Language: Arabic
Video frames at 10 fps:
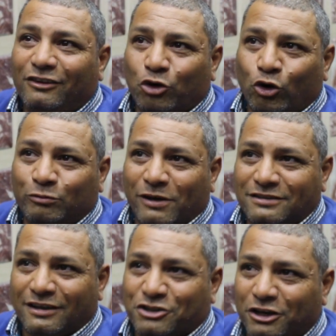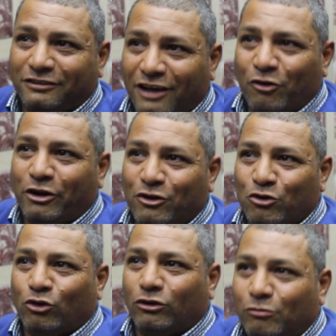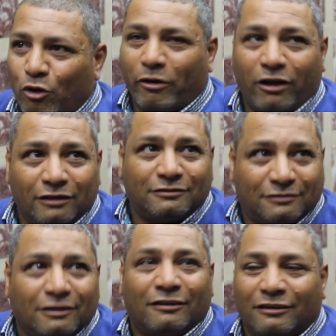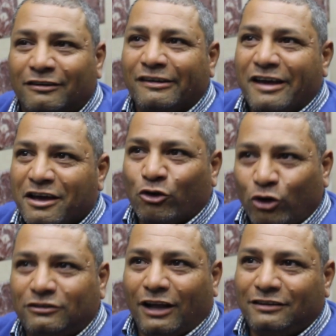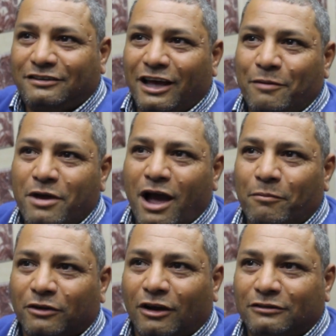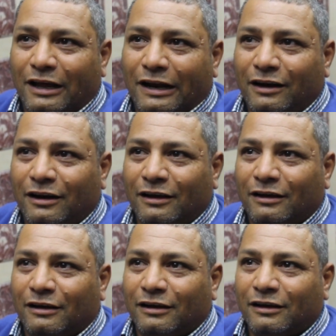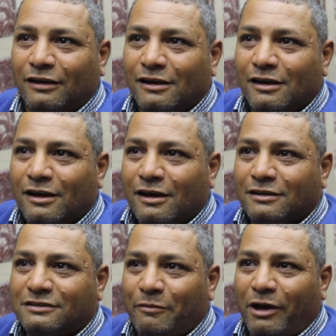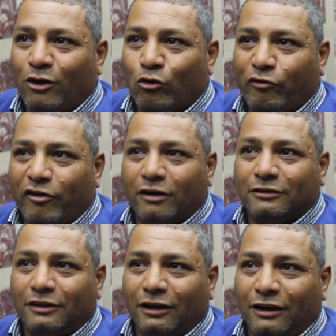الضغوط بس عشان الدوري ومباريات آه، كل ثلاث ايام هي عامله ضغط على الزمالك وفقد